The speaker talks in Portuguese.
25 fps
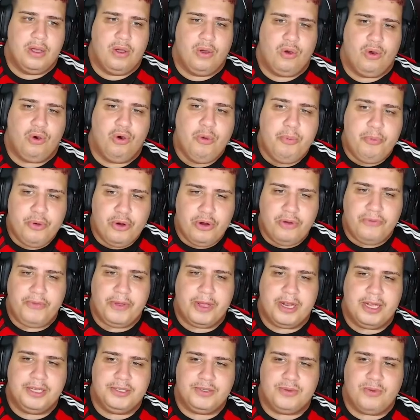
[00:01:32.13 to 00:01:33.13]
O Bruno
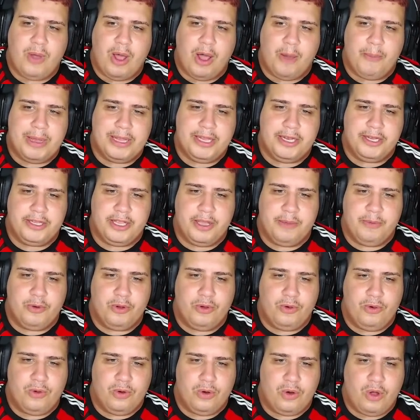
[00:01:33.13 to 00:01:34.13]
Fernandes do Real Madrid terminou
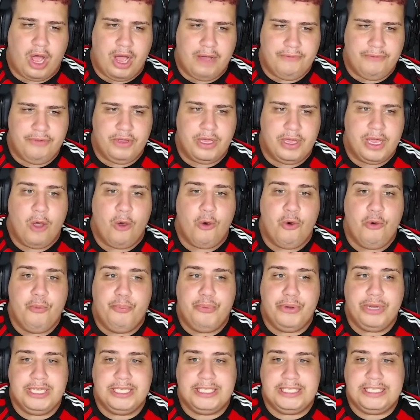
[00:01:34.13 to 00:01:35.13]
com 9, o
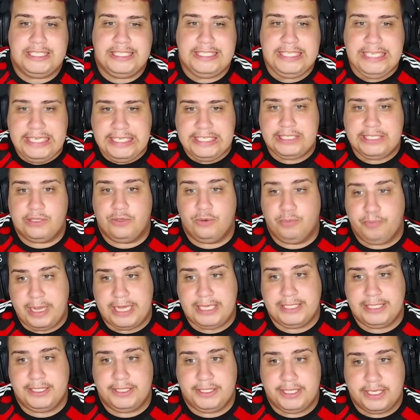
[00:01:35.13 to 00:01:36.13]
Pulisic do
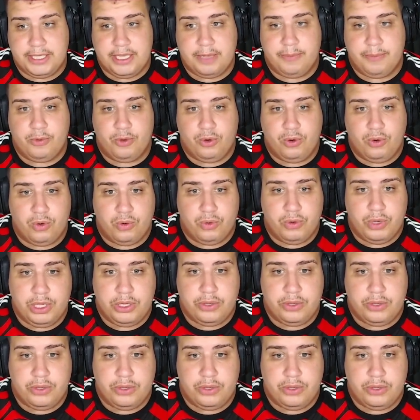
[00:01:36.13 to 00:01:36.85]
PSG terminou com 8